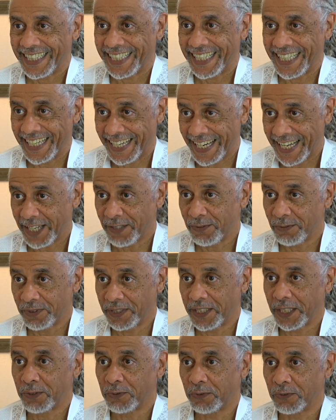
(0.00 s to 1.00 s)
Et là, nous
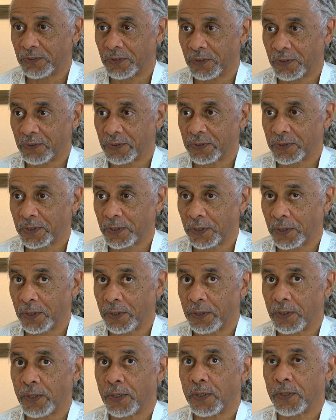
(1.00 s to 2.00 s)
découvrons
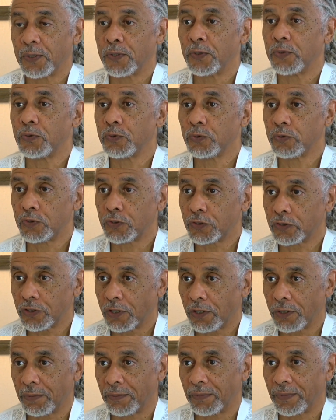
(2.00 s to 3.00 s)
que nous
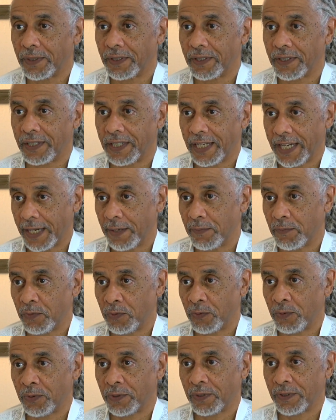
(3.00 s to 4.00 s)
sommes
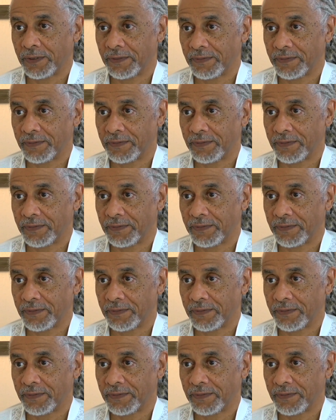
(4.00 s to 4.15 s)
amour.